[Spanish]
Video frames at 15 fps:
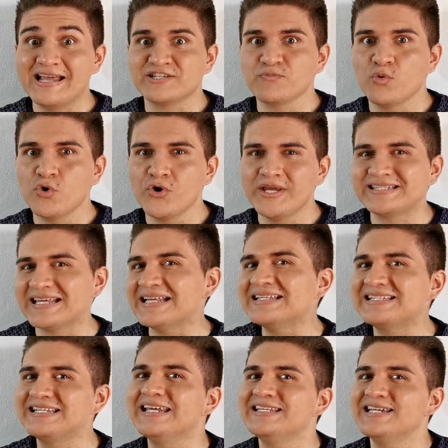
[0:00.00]
es muy
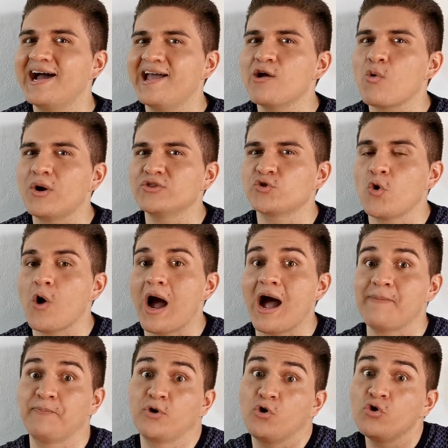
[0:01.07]
sencilla en cuanto
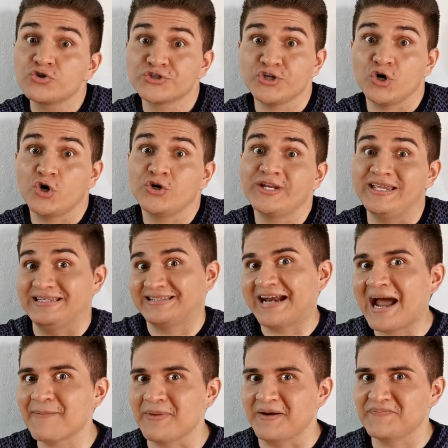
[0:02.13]
a producción y
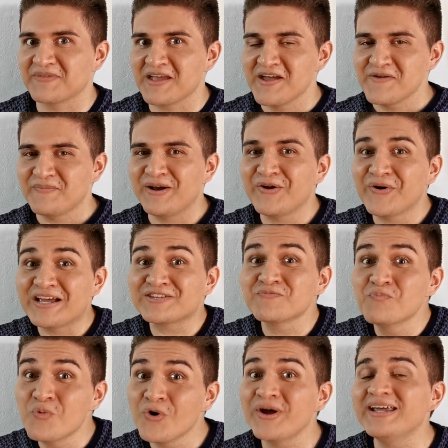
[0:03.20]
trama, pero es
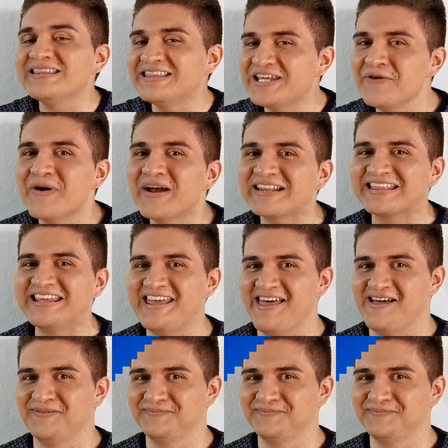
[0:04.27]
muy divertida.